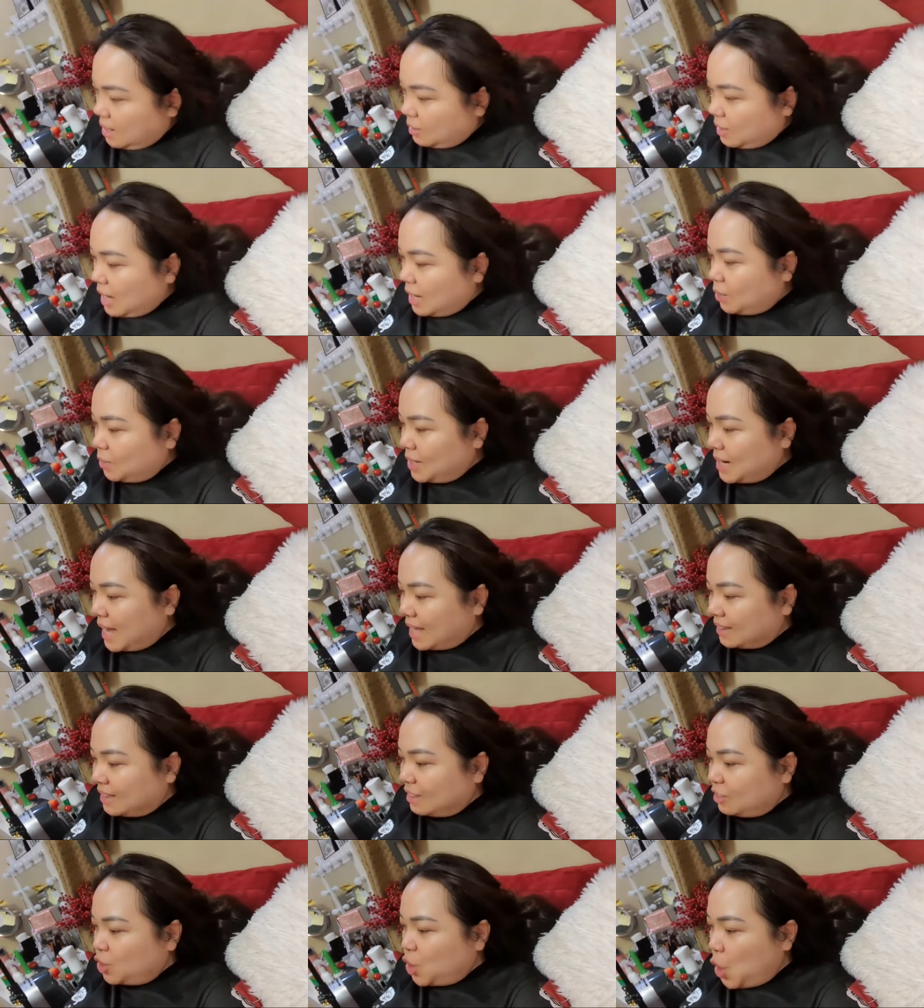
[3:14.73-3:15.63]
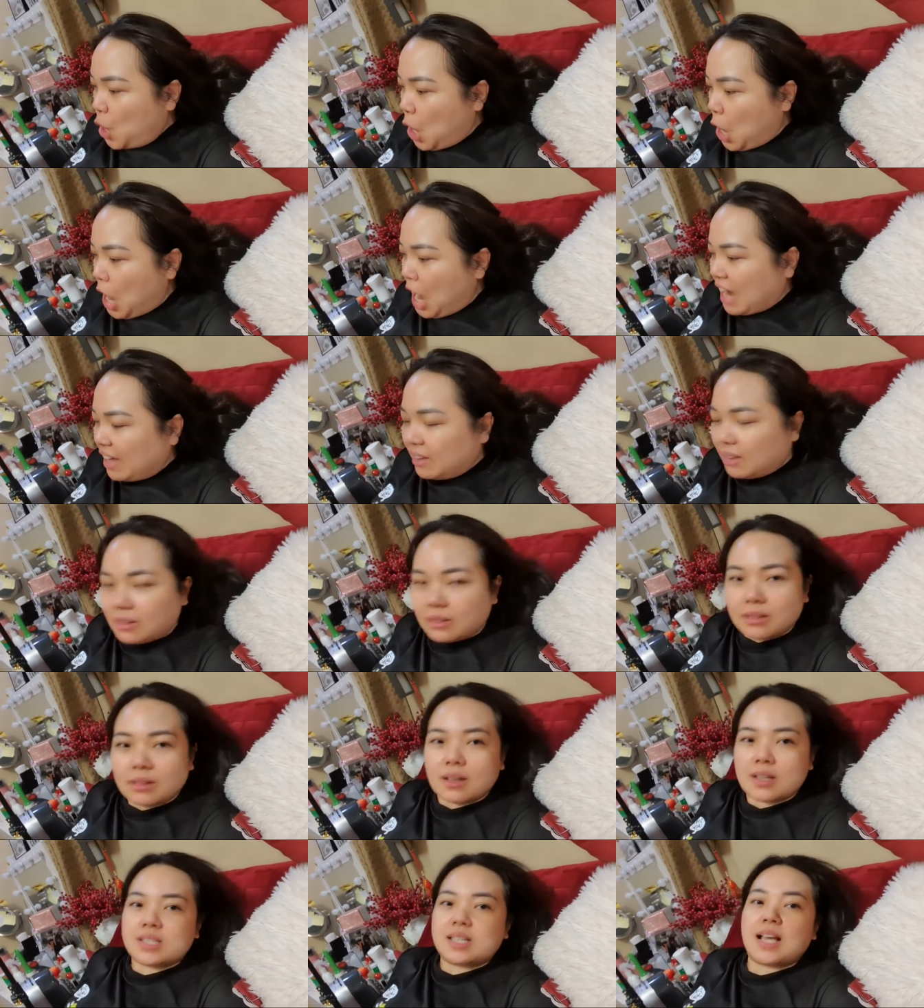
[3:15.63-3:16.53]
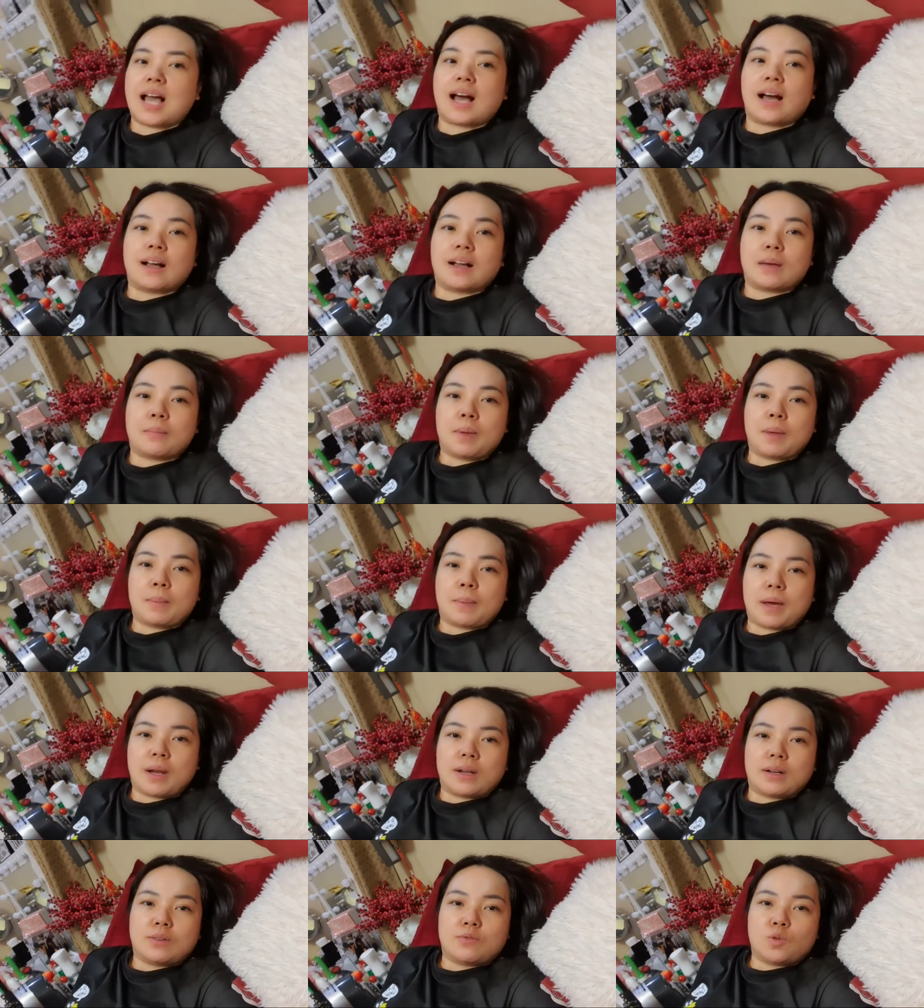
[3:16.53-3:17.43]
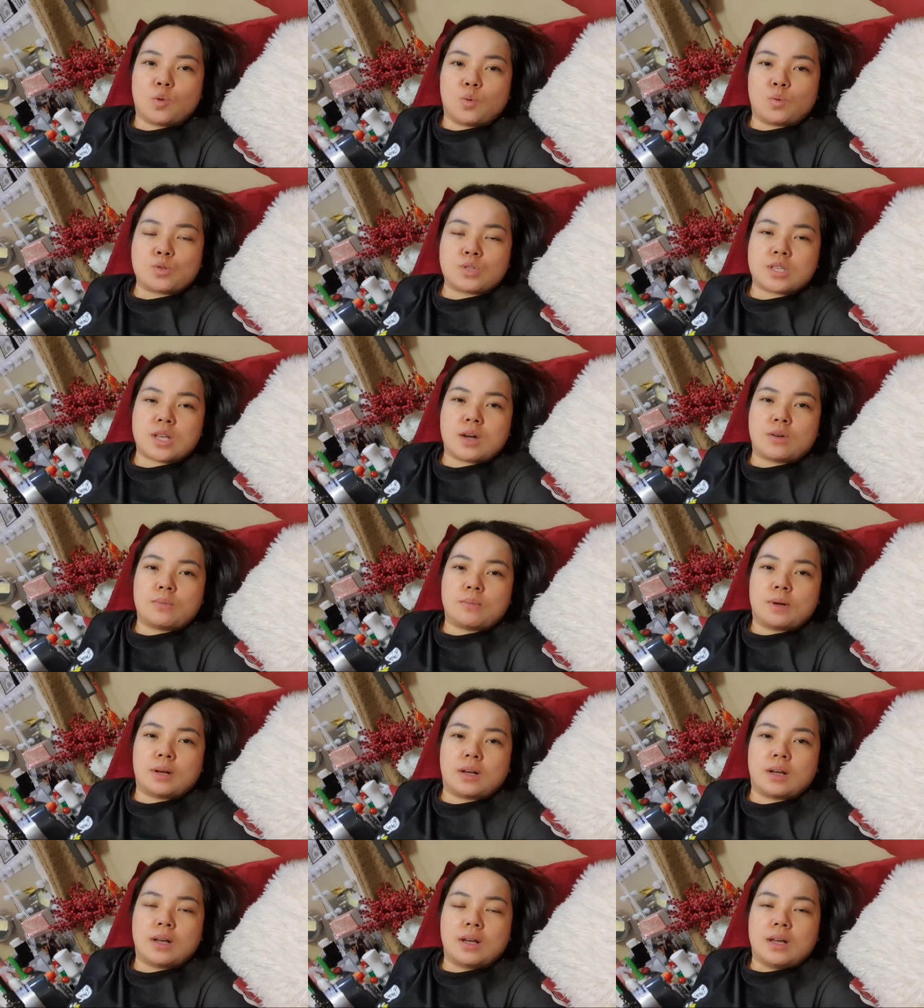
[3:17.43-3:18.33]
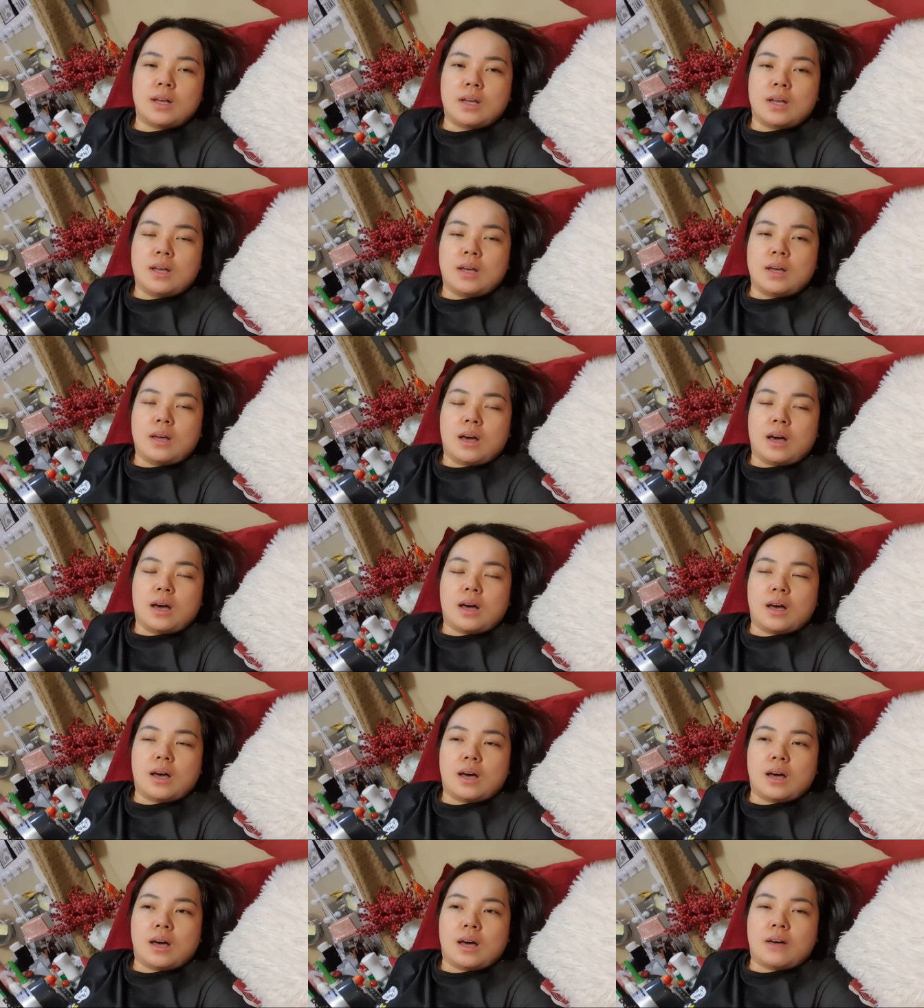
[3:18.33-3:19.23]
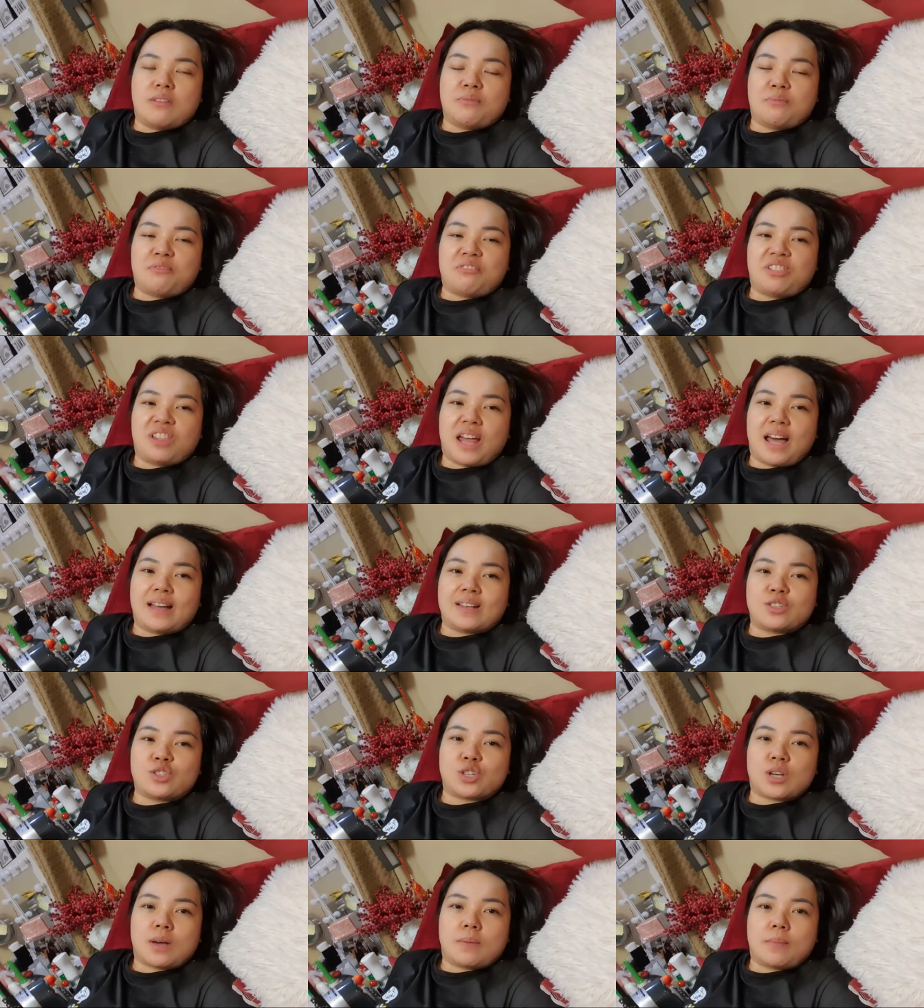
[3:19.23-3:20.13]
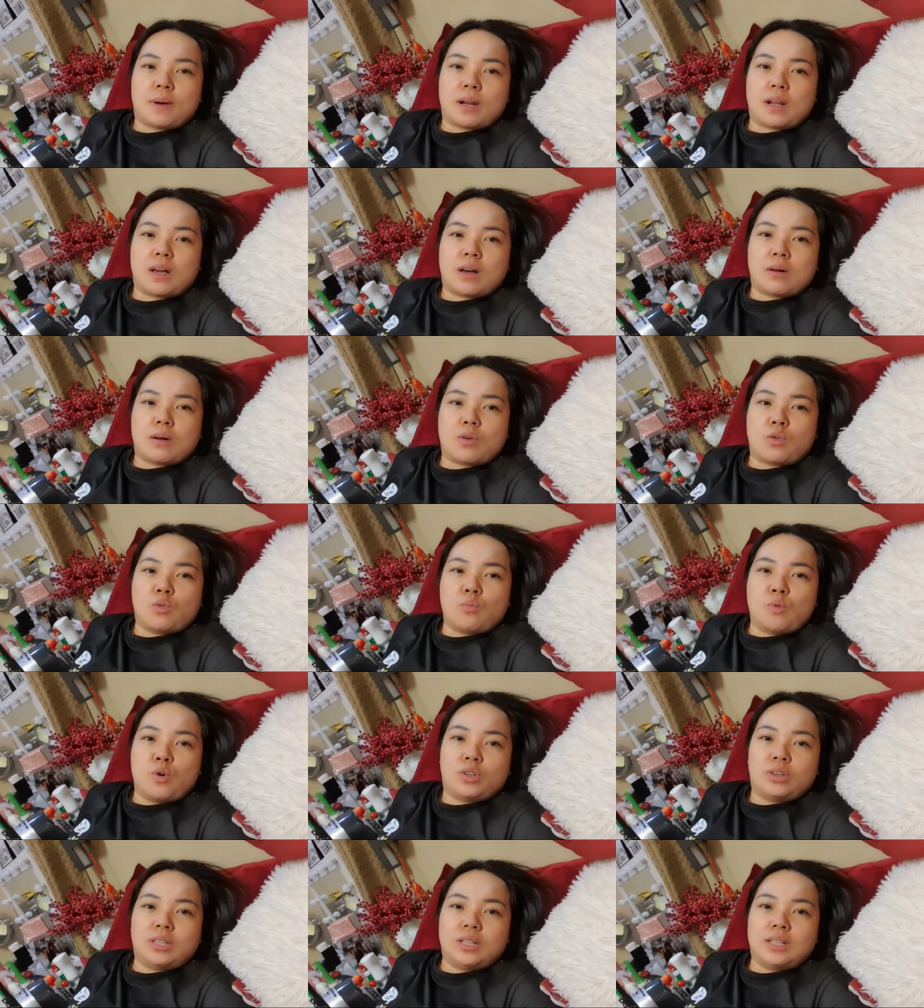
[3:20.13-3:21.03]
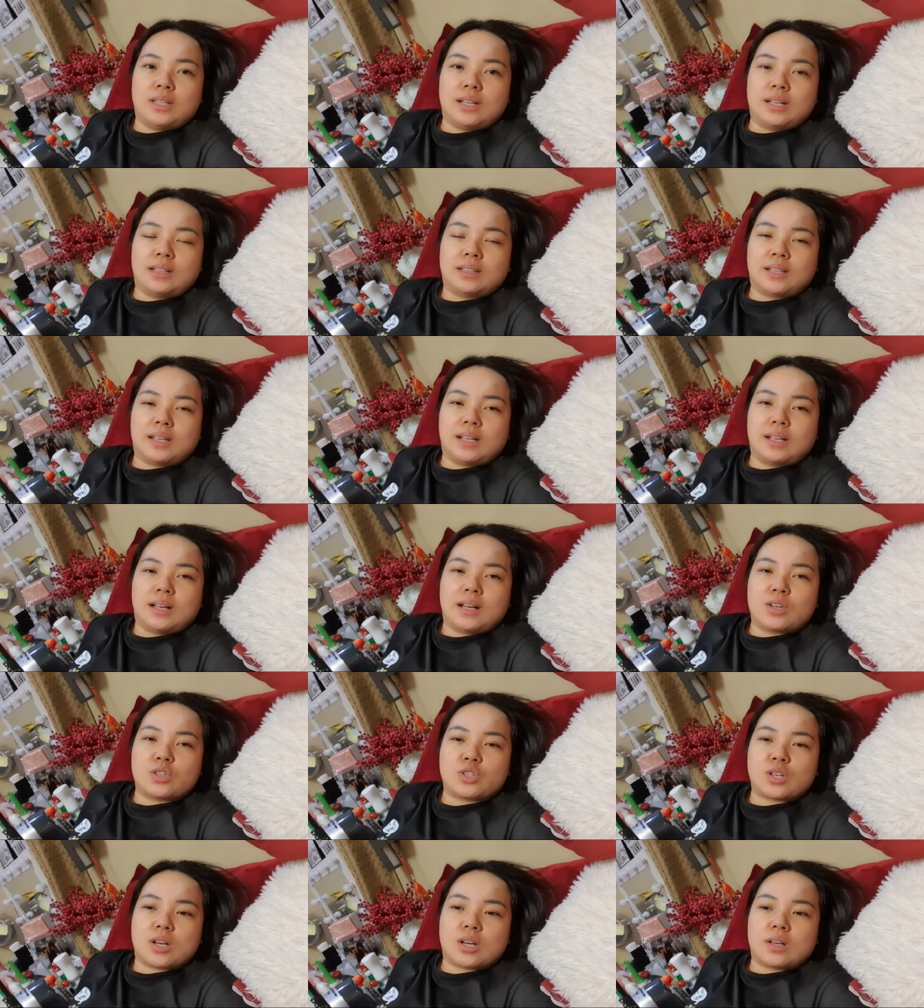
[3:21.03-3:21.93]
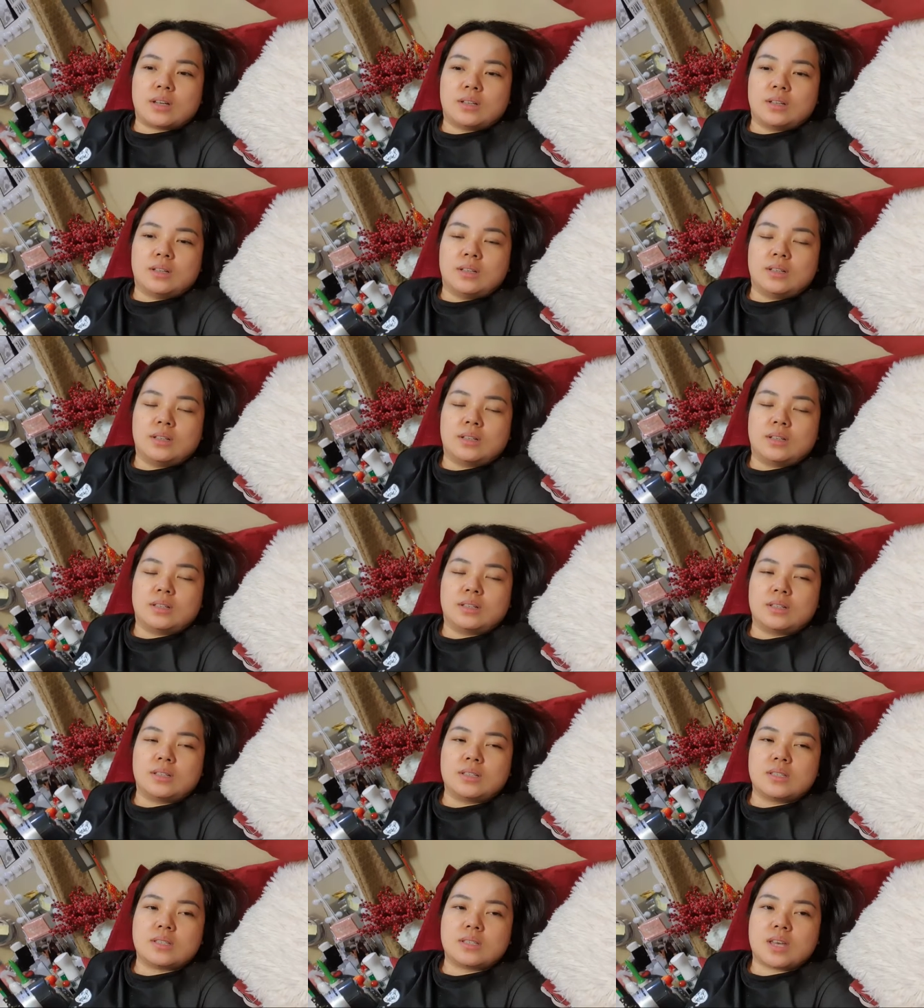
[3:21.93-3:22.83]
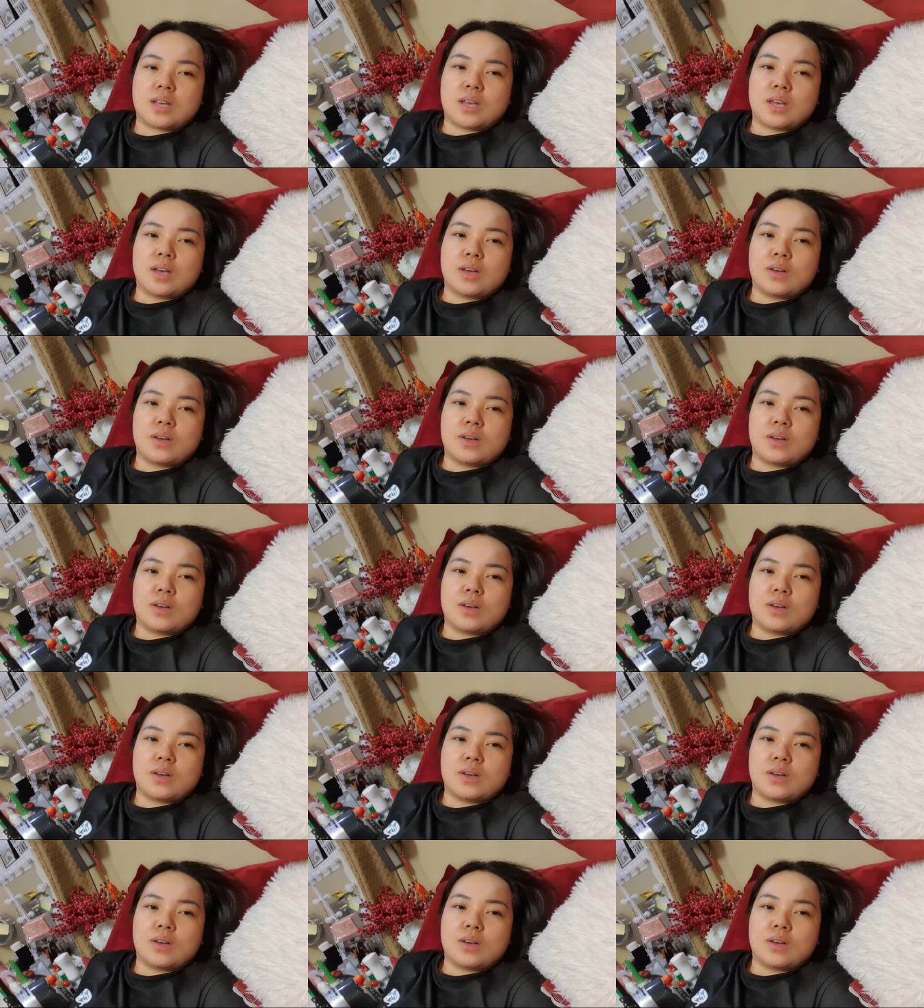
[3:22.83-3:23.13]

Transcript: Pagawin natin, girl! Kasi nga kagabi, parang focus na ako mag uh, plan siya para kumonti na lang talaga siya. So,